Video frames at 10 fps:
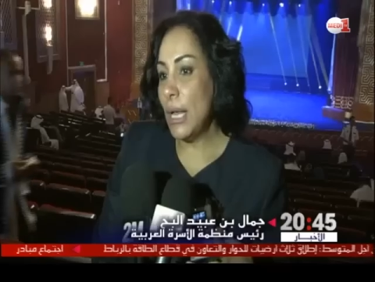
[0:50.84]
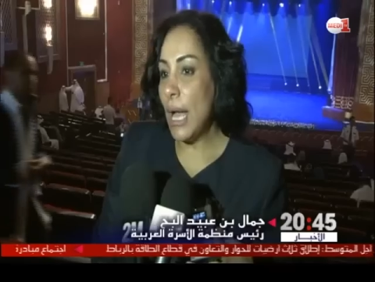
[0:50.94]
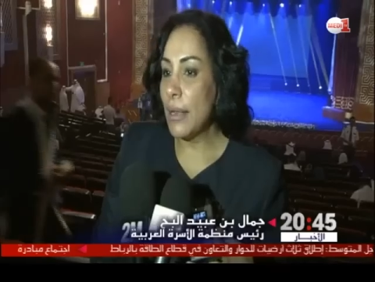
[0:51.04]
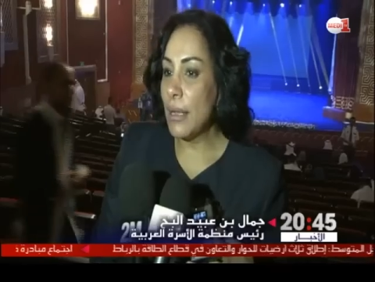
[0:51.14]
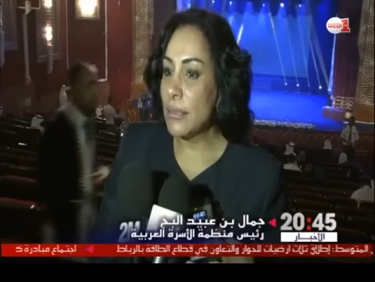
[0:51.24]

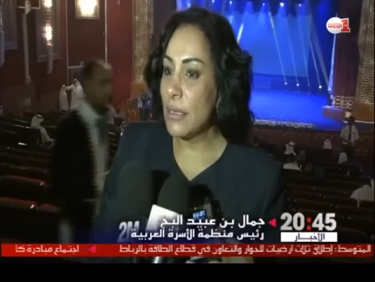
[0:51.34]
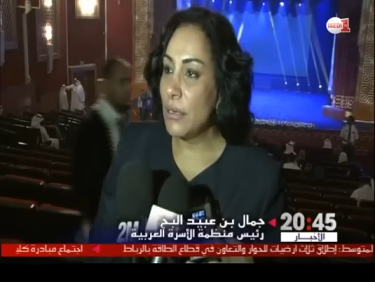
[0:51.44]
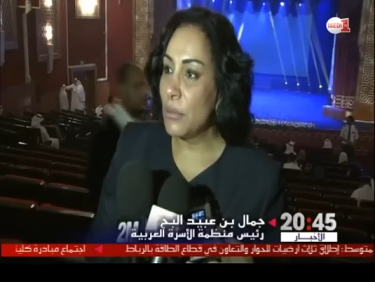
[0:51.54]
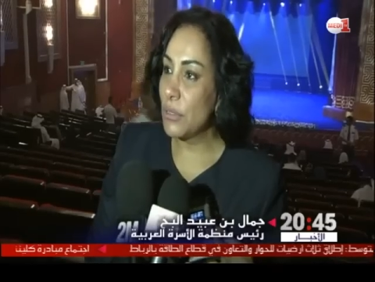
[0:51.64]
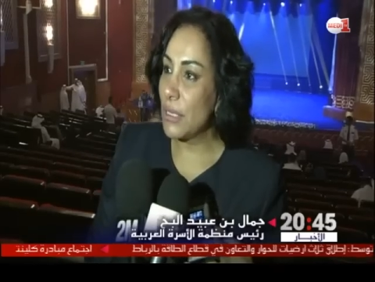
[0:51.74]
كل
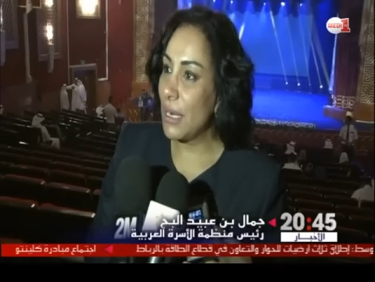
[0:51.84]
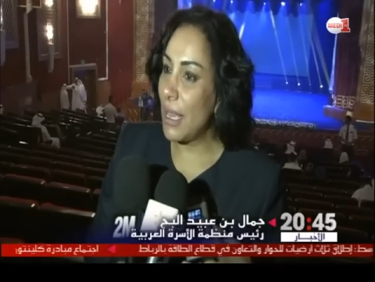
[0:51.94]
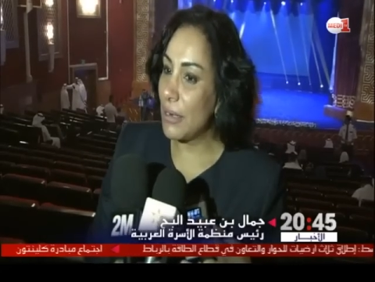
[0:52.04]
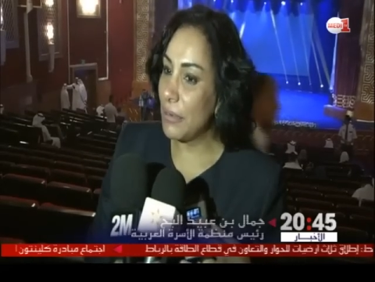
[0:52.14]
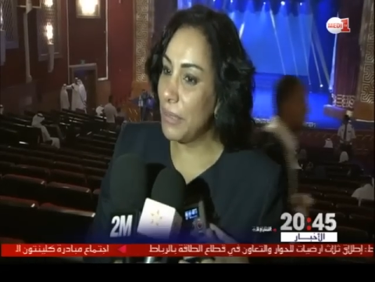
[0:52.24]
عناصر الأسرة
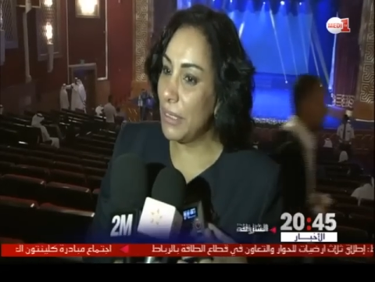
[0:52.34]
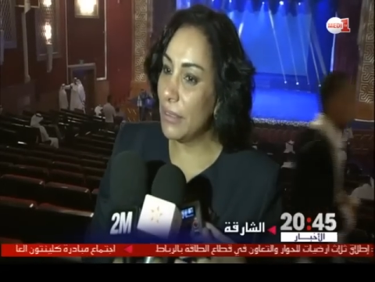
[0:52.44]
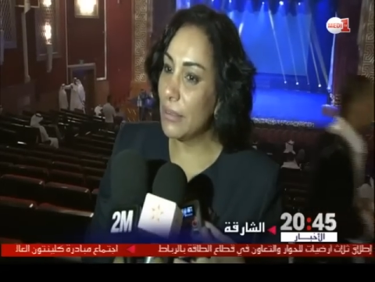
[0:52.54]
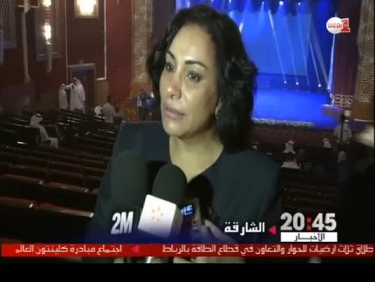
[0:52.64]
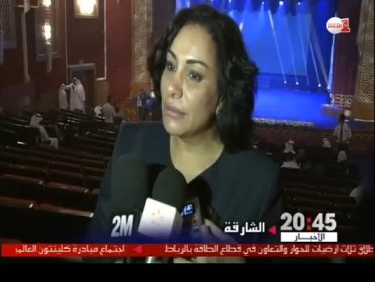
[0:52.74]

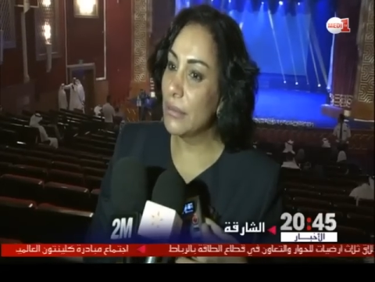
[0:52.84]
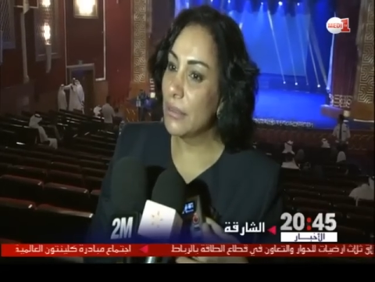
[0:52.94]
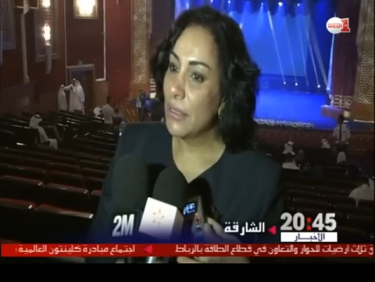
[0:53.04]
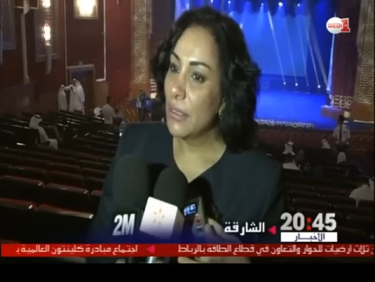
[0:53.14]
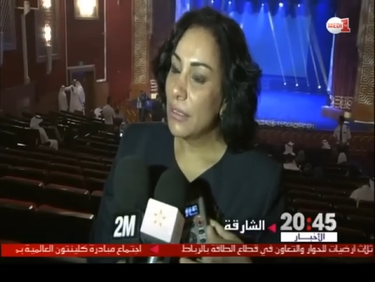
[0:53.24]
العربية
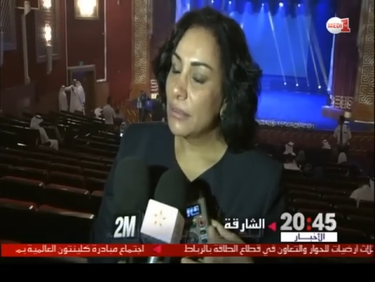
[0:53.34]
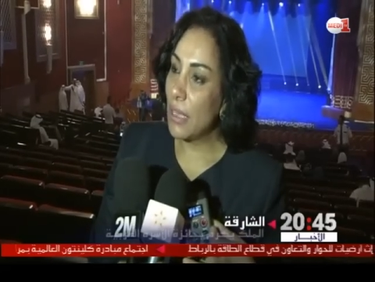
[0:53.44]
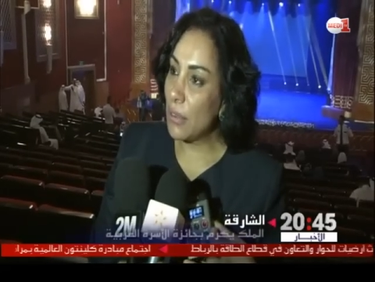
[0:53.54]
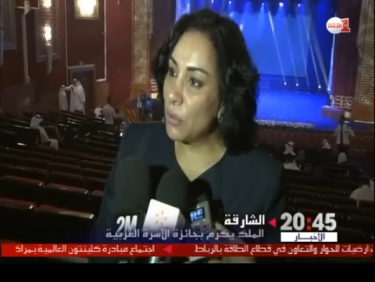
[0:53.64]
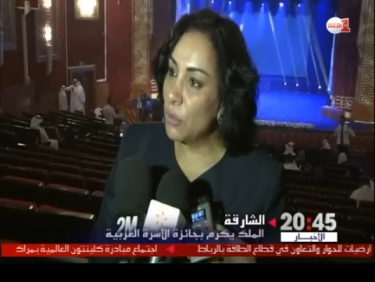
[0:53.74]

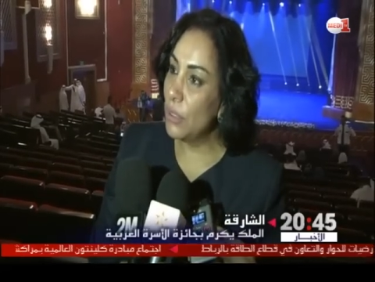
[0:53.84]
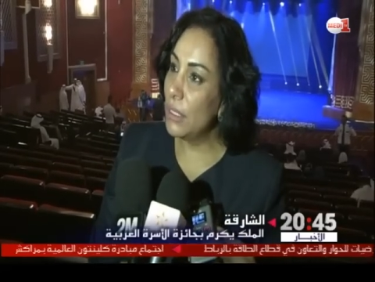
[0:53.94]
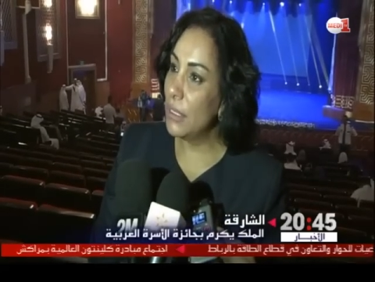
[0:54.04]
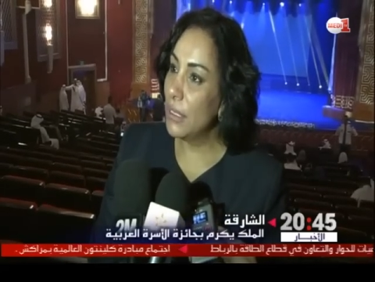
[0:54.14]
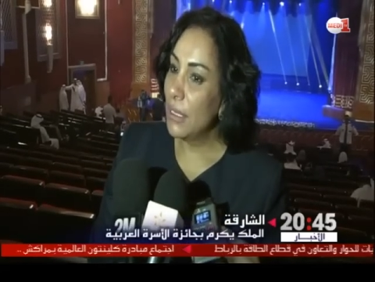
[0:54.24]
تقول